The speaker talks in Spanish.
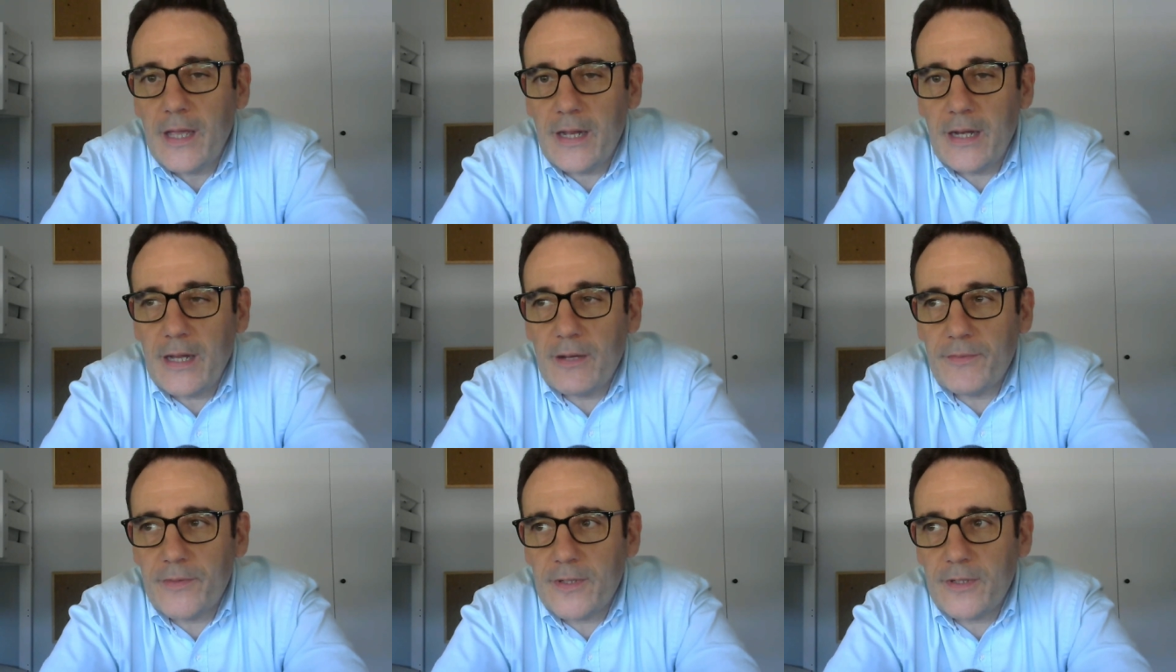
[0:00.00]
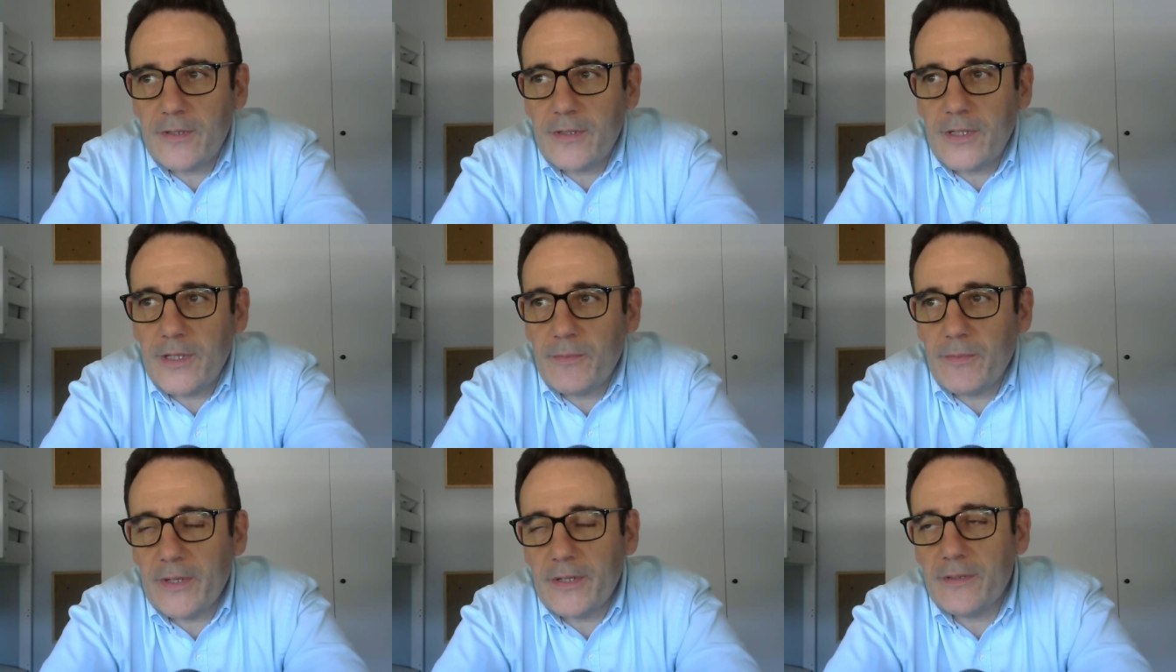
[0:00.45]
audio
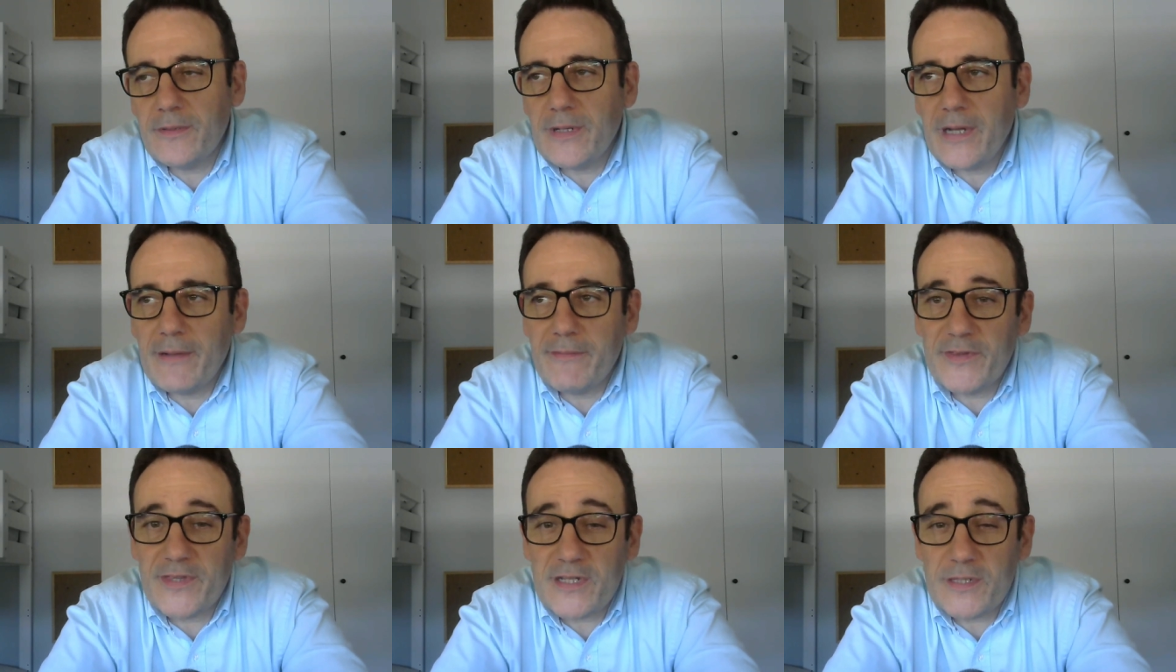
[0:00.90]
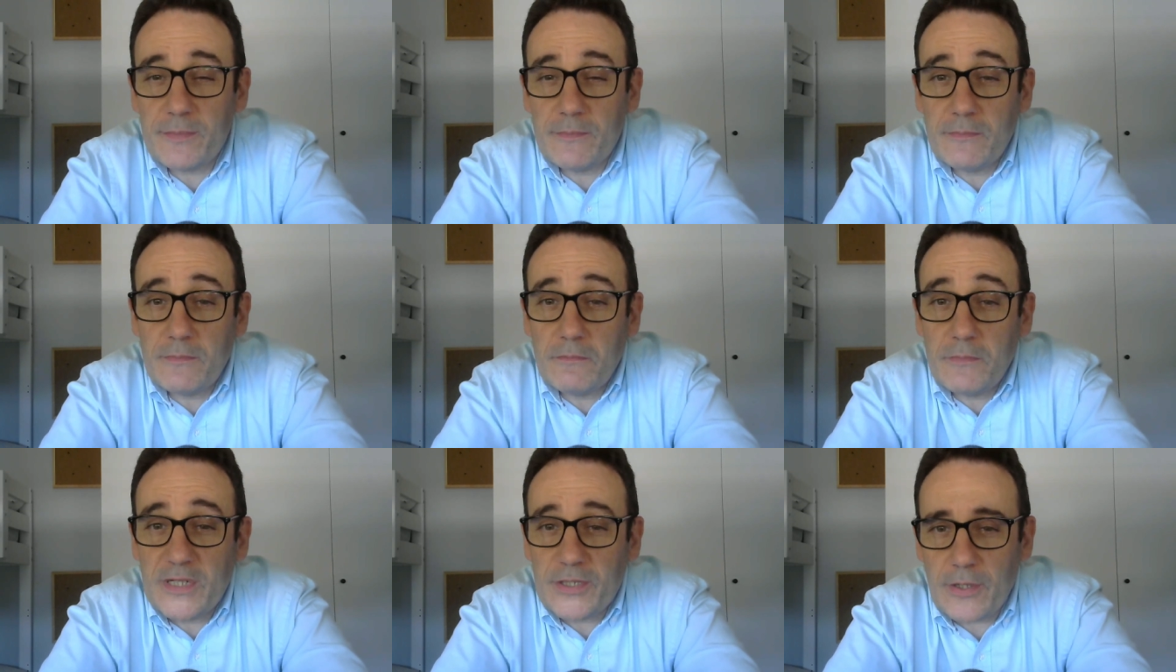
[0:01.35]
y bueno, a veces
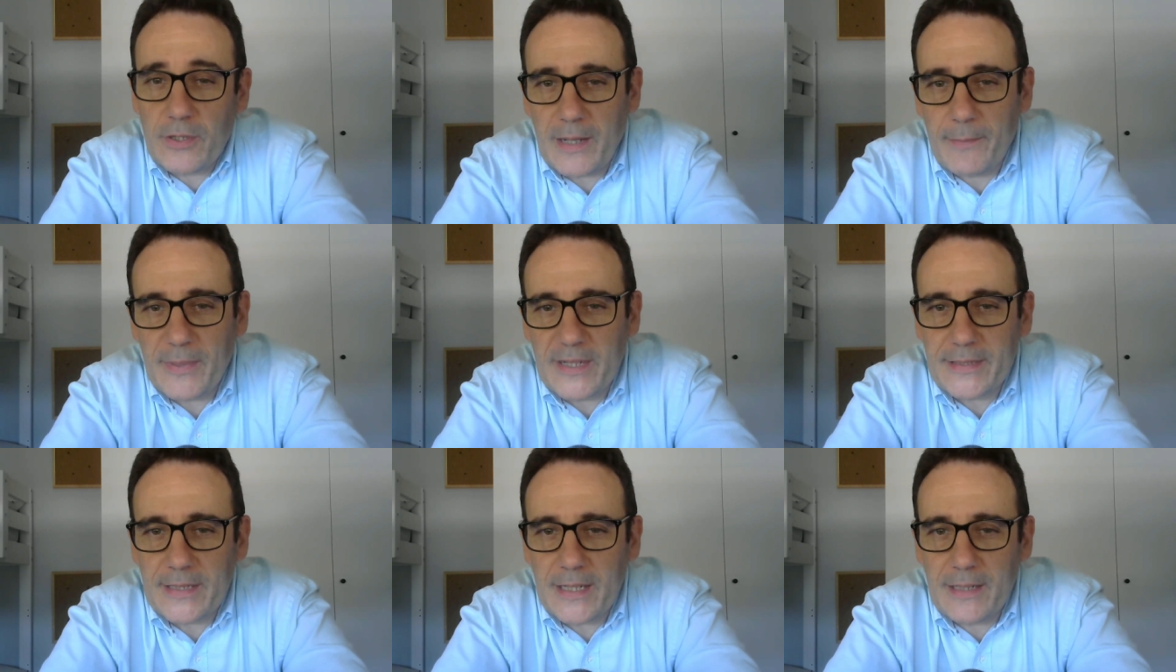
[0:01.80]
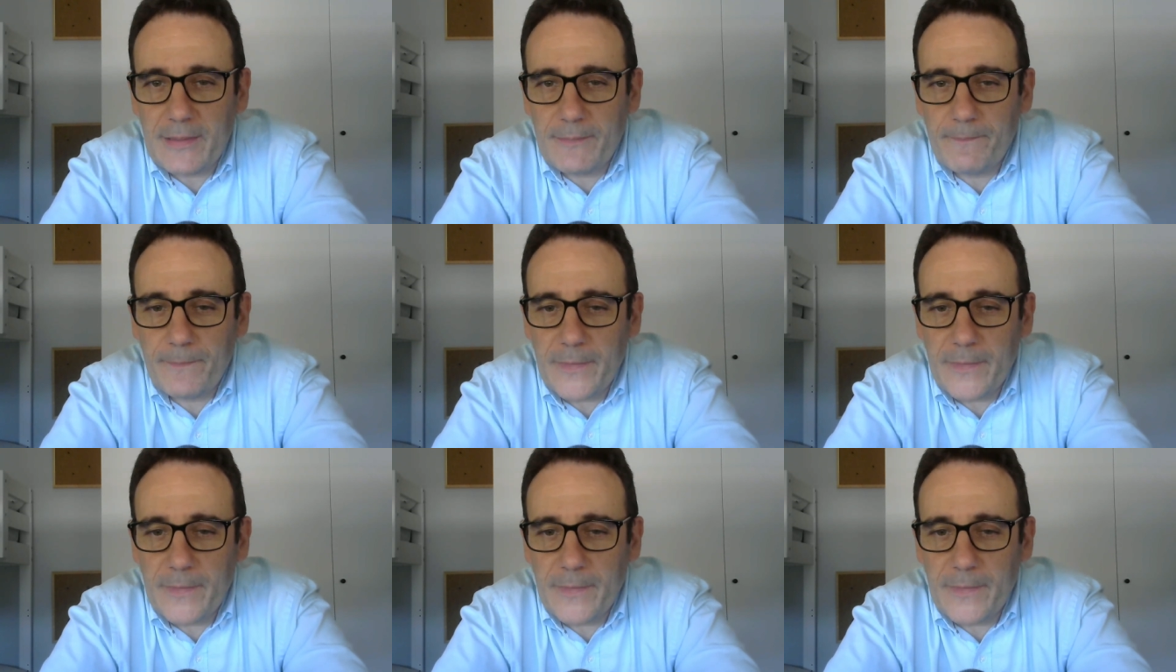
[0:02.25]
meto la pata.